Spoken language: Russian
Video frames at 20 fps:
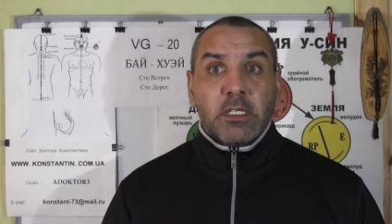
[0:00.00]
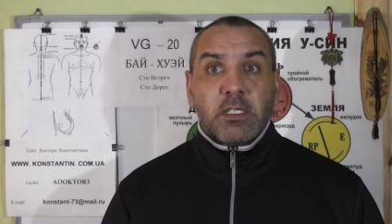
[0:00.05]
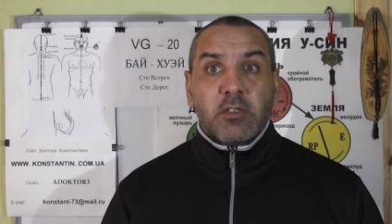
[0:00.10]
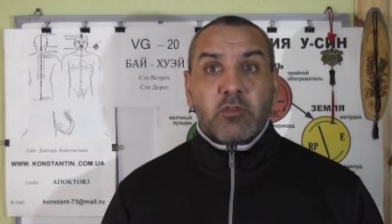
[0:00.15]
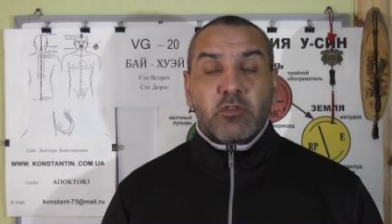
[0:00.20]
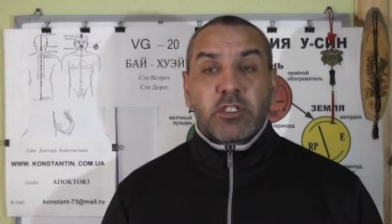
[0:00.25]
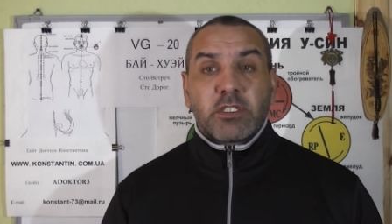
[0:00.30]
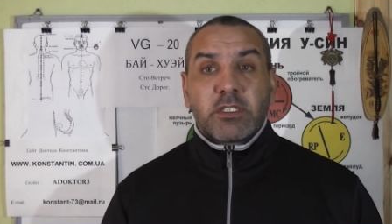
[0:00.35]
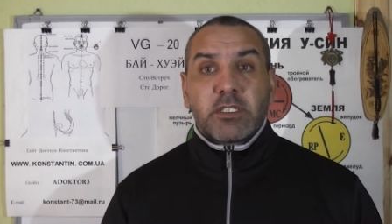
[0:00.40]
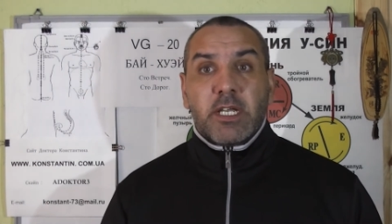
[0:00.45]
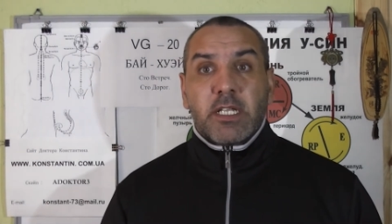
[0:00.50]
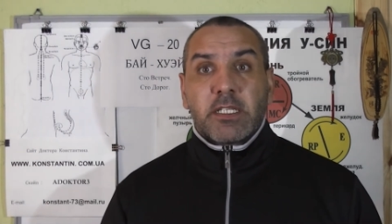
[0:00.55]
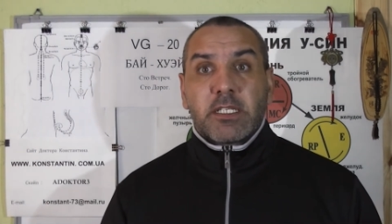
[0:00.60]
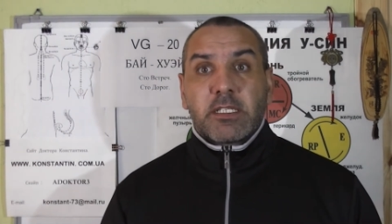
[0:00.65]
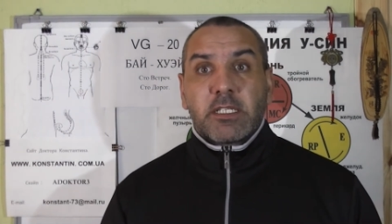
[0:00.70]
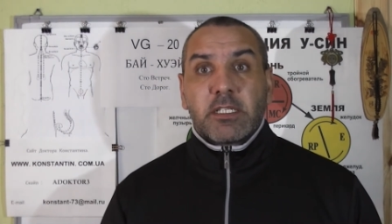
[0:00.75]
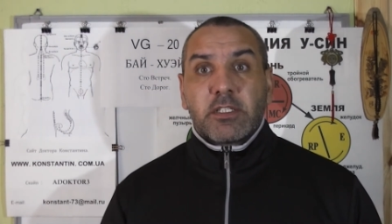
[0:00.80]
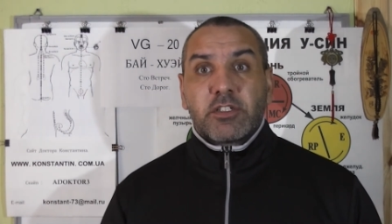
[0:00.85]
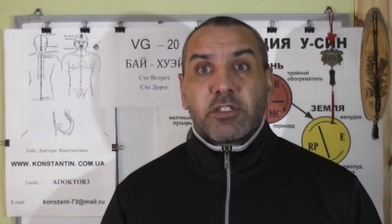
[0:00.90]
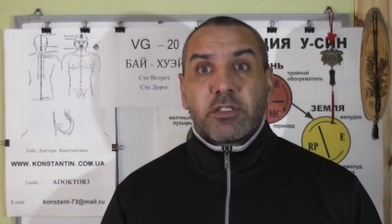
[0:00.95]
и уже знает,
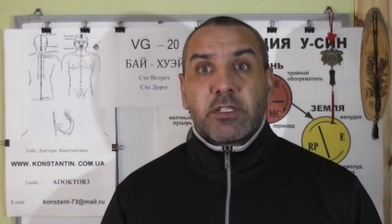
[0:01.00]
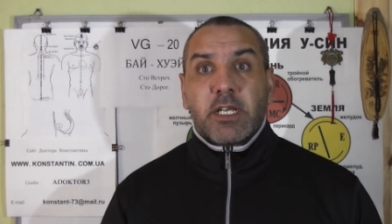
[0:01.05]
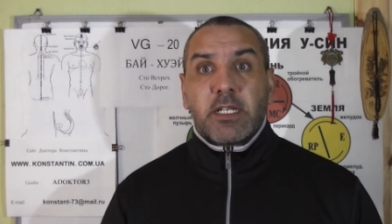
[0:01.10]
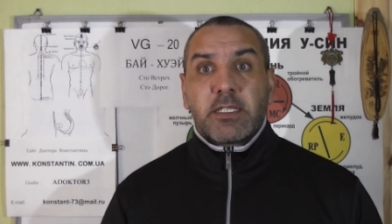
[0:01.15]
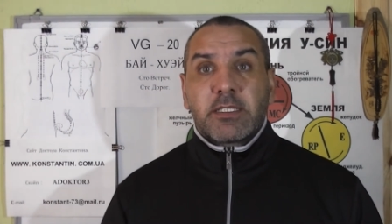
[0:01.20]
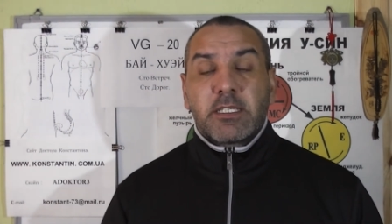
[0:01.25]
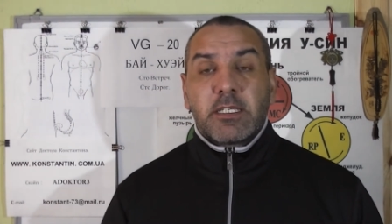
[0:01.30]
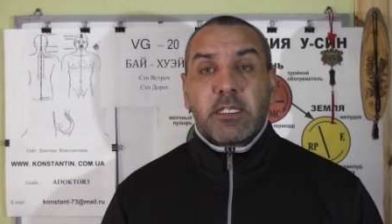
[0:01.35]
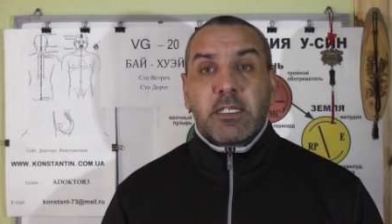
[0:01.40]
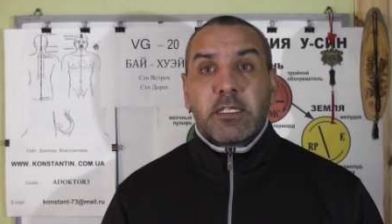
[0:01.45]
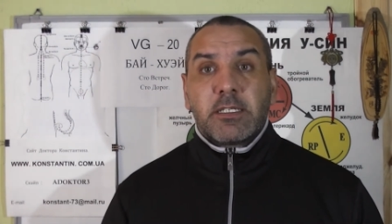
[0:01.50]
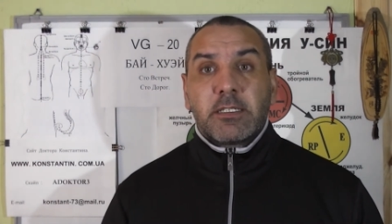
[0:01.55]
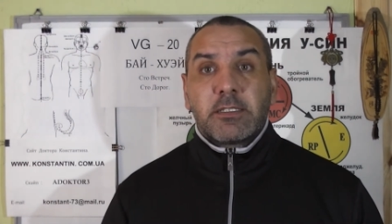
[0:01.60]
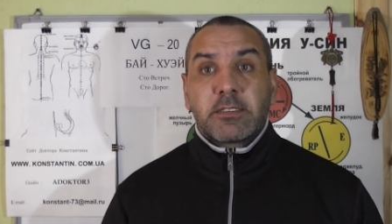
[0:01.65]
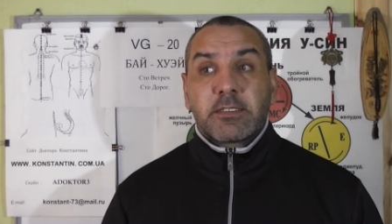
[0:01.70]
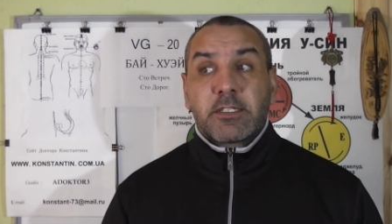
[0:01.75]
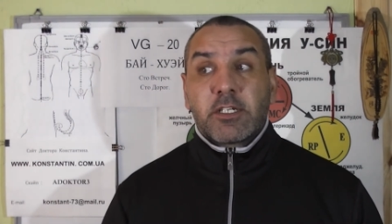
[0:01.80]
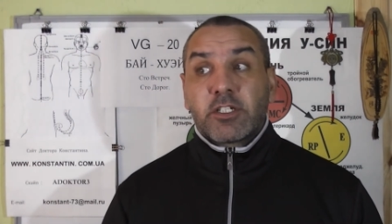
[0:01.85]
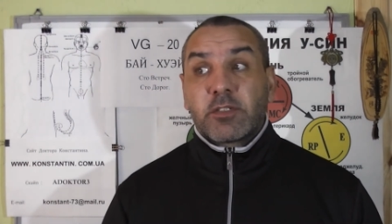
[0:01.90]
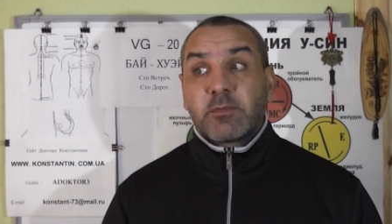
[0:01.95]
когда начинается,
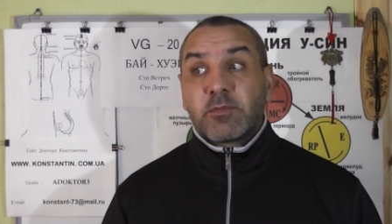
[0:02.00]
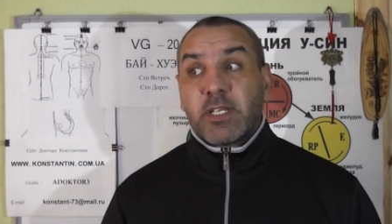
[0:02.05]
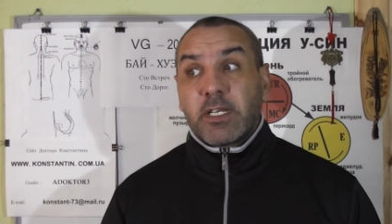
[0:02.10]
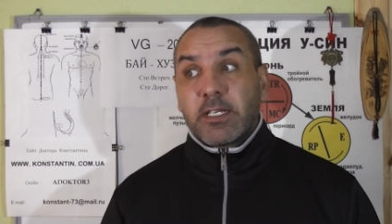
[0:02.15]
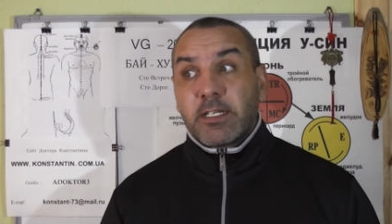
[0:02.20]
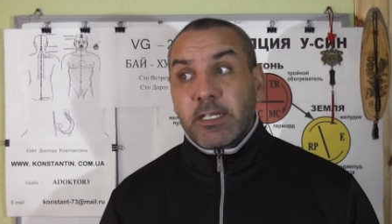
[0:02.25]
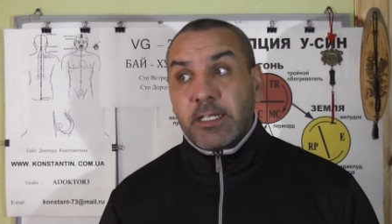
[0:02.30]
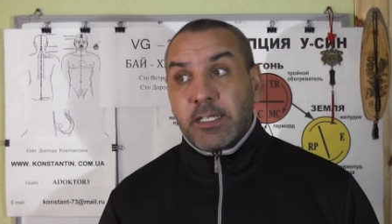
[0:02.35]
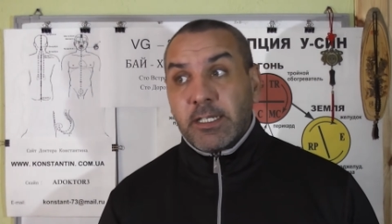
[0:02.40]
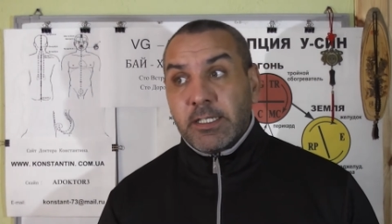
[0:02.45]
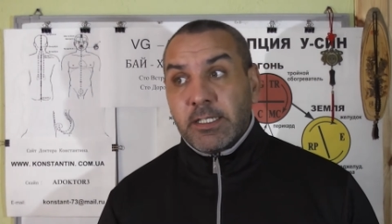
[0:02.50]
скажем так,